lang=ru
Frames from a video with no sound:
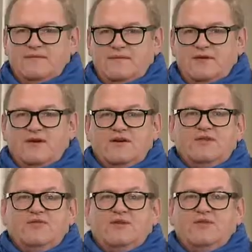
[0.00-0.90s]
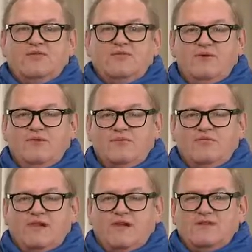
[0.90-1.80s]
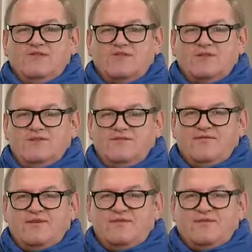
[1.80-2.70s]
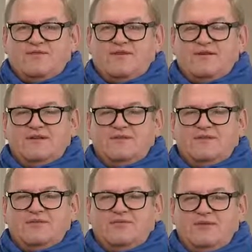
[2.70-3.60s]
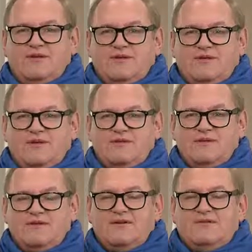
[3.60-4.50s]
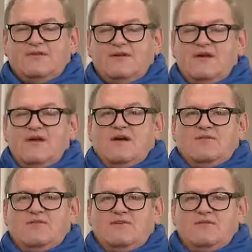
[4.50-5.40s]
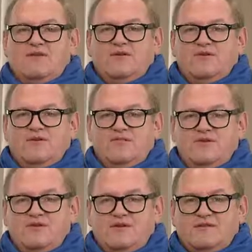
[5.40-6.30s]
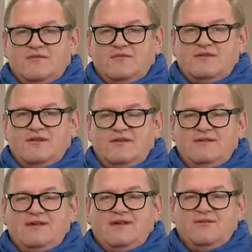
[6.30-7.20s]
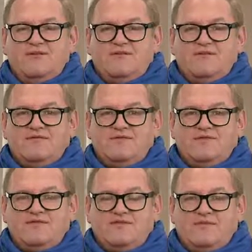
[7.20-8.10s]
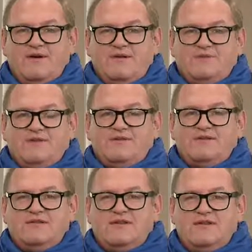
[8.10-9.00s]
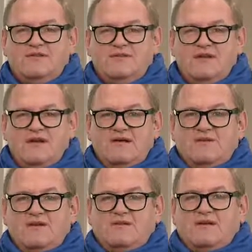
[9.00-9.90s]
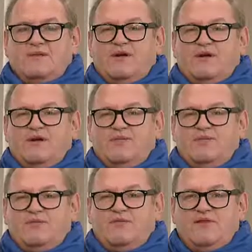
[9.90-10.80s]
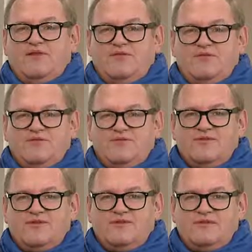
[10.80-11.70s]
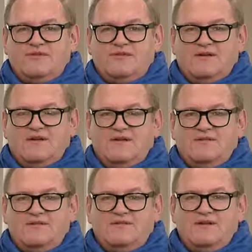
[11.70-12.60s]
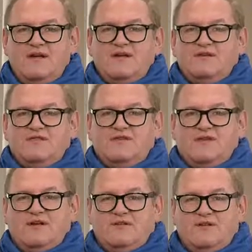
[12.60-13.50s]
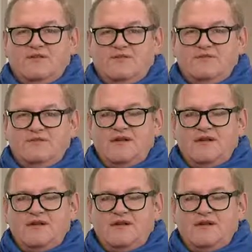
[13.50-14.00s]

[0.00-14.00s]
Итак, это был номер от Молодежного симфонического оркестра Республики Татарстан, который в этом году отмечает свое пятилетие и готовится выступить в Парижском Диснейленде. В гостях программы побывала художественный руководитель коллектива Светлана Лось